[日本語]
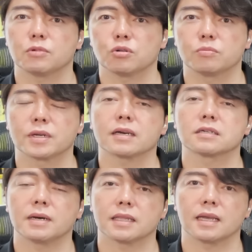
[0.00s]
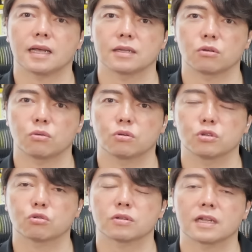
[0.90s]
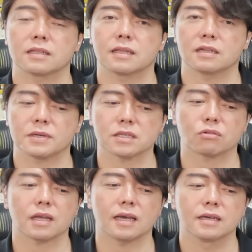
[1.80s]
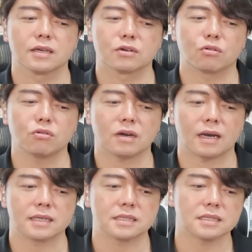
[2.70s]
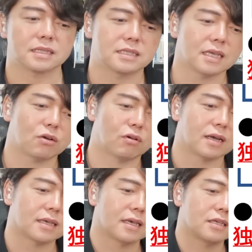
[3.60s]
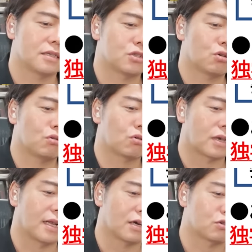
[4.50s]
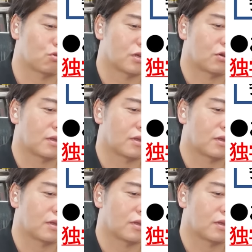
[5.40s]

もうブラックマンデー以来ということになりましたので、今回一時2500円超の下落ということなの